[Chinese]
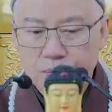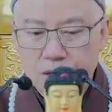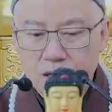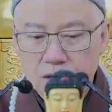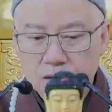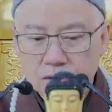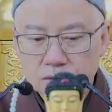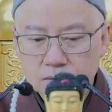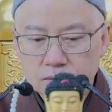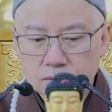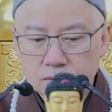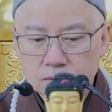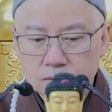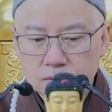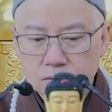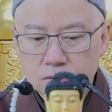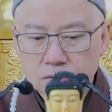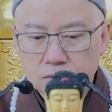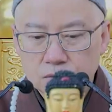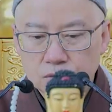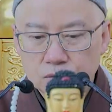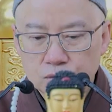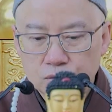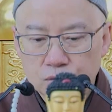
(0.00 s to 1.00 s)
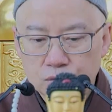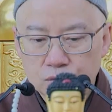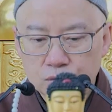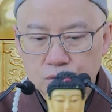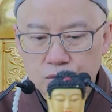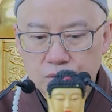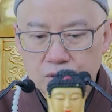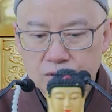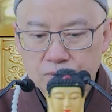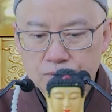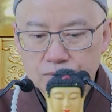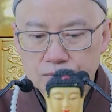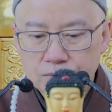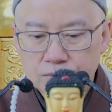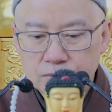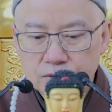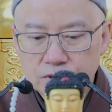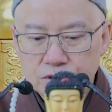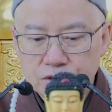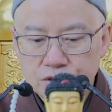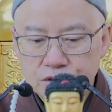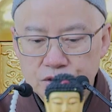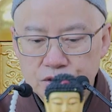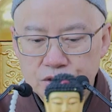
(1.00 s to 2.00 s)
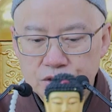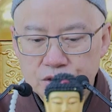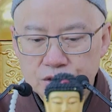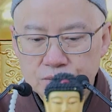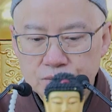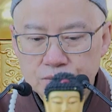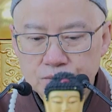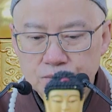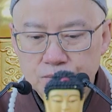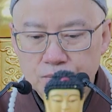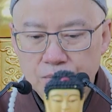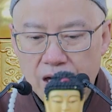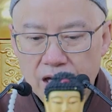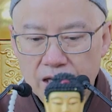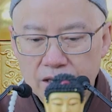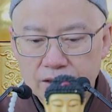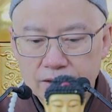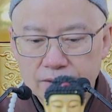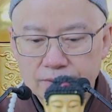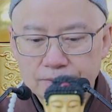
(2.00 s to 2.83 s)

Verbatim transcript: 谤，故曰清白。